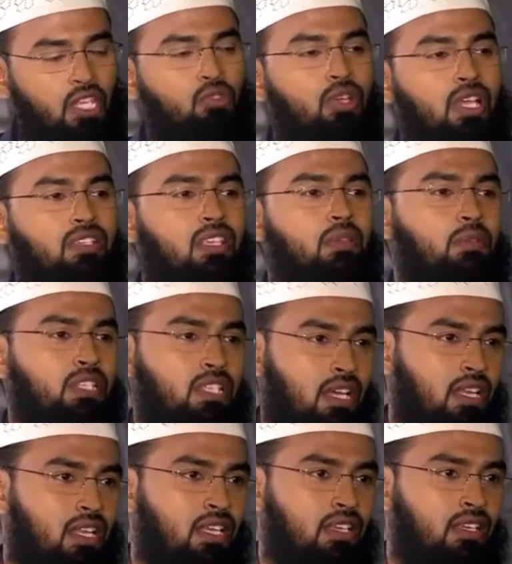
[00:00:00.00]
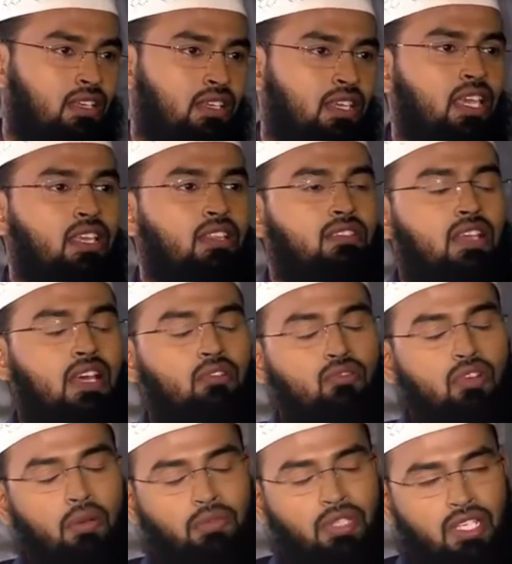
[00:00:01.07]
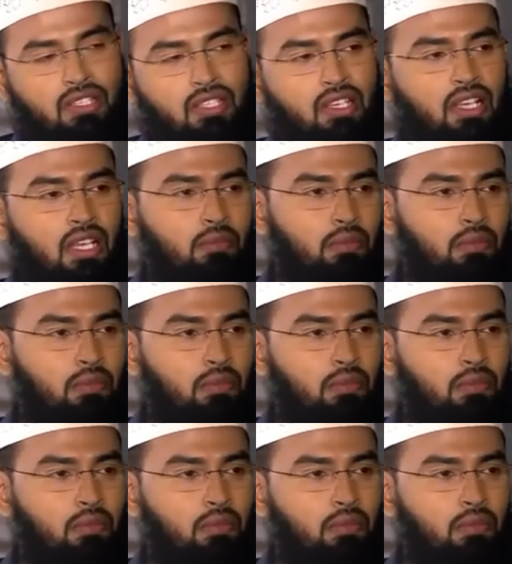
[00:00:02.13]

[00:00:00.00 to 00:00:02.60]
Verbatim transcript: ये तो ऐसी मिसाल है कि एक इंसान को आप तीस दिन